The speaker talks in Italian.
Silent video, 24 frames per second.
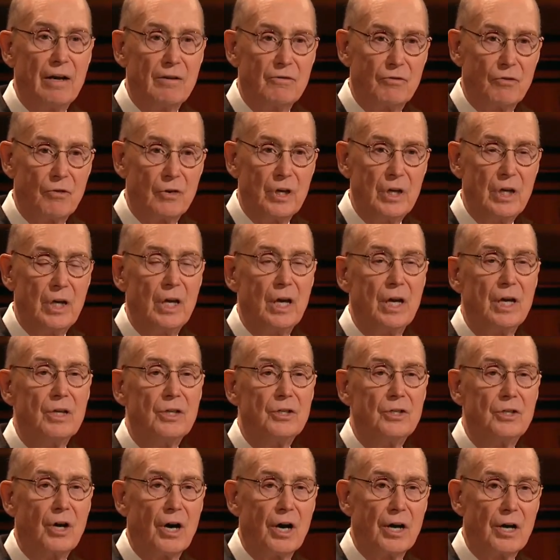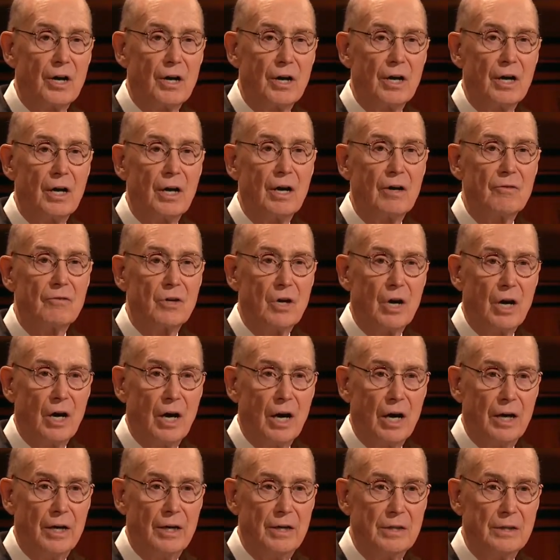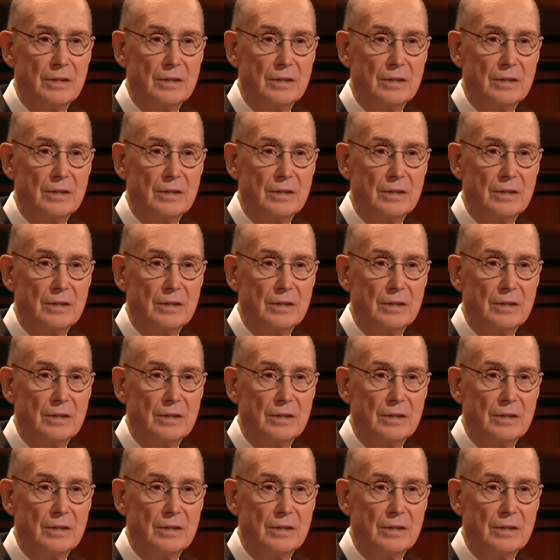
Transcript: a ogni figlia di Dio.